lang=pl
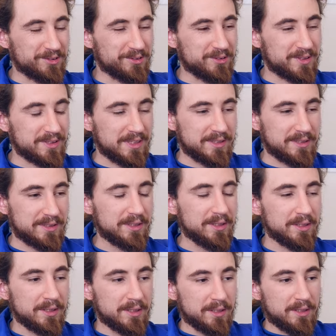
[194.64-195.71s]
do stacji
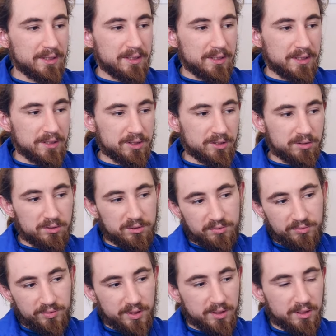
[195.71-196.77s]

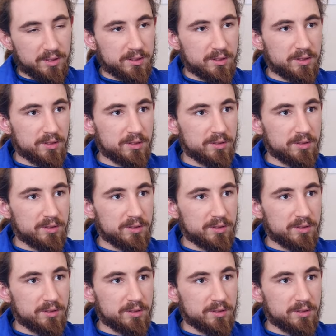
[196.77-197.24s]
aczkolwiek e,